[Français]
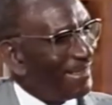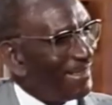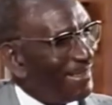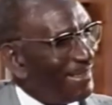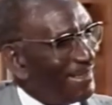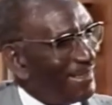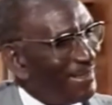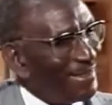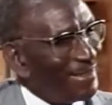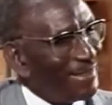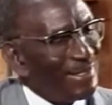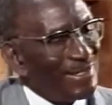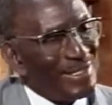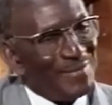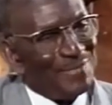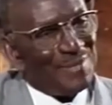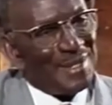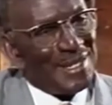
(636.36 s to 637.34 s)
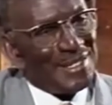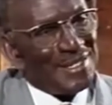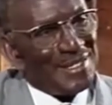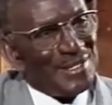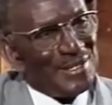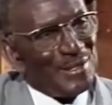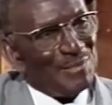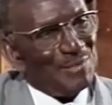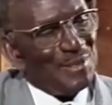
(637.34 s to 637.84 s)
de, je ne sais pas
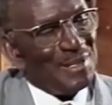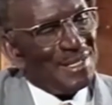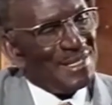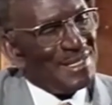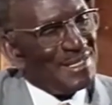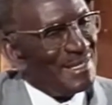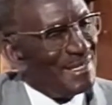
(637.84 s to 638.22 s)
si je peux les